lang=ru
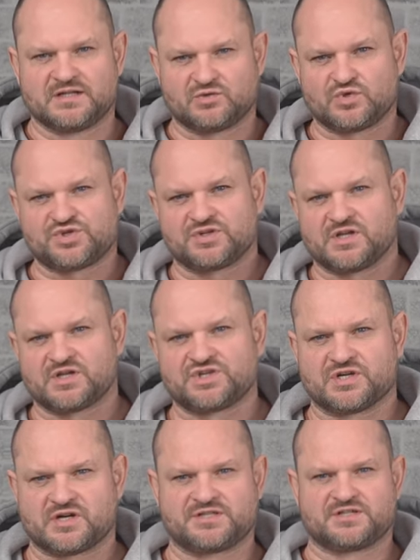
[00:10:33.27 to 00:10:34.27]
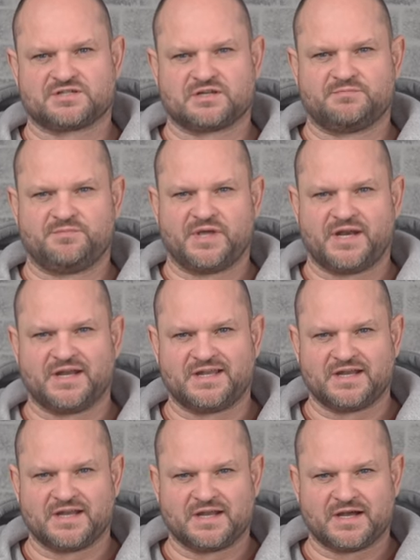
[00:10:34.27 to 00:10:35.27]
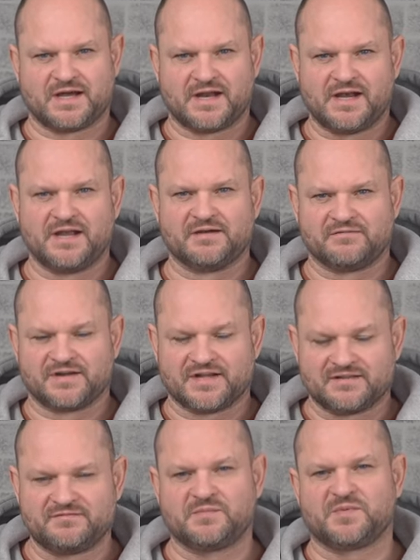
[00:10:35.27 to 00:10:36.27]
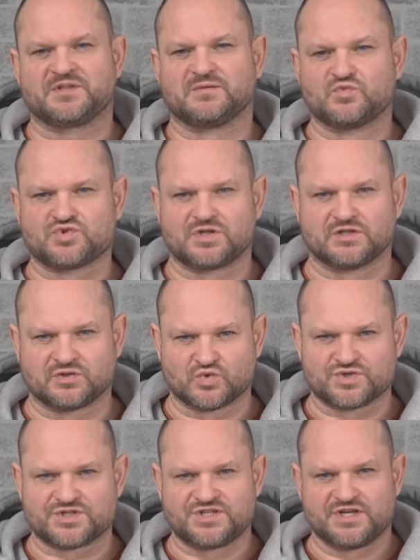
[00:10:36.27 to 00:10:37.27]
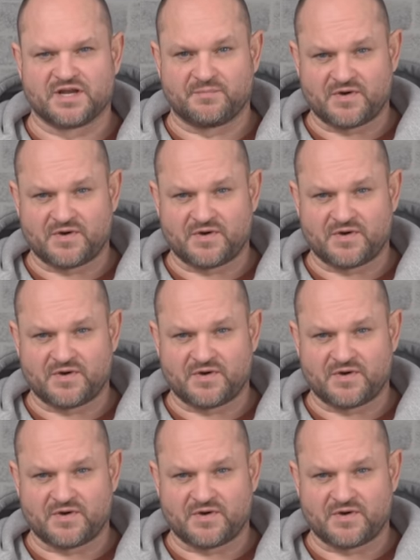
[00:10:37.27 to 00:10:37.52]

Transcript: Точно так же красится передняя левая дверь, потому что она тоже синяя.